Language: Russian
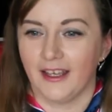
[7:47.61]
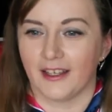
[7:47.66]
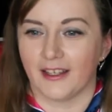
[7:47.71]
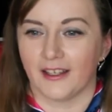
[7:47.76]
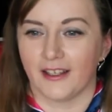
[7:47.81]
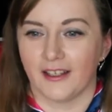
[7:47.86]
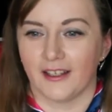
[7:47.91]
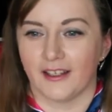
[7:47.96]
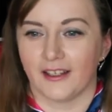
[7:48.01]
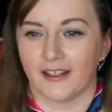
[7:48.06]

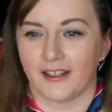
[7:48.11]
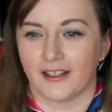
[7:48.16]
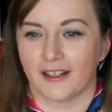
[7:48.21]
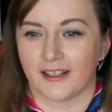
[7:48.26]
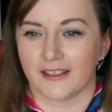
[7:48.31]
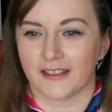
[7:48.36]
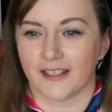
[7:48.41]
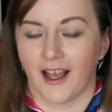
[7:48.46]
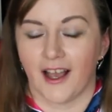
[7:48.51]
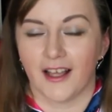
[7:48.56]
э,
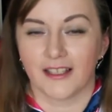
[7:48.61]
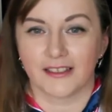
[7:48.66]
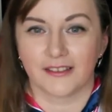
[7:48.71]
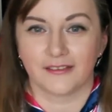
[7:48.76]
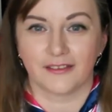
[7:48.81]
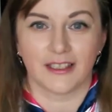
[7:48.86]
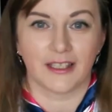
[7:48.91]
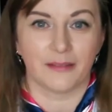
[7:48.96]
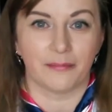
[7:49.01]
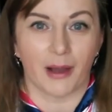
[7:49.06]

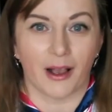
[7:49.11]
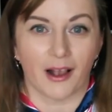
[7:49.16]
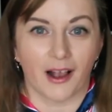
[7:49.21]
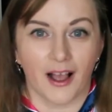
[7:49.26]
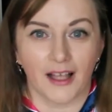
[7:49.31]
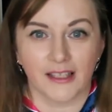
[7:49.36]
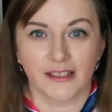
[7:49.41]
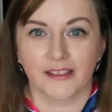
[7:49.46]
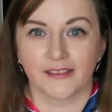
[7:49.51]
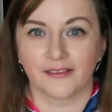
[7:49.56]
рассказывали,
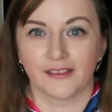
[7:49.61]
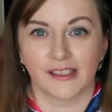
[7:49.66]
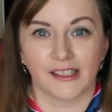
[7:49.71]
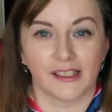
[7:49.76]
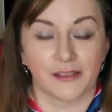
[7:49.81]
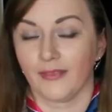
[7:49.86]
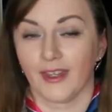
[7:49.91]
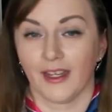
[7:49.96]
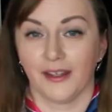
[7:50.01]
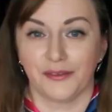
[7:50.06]

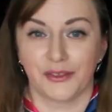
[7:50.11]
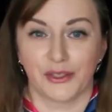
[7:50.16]
показывали.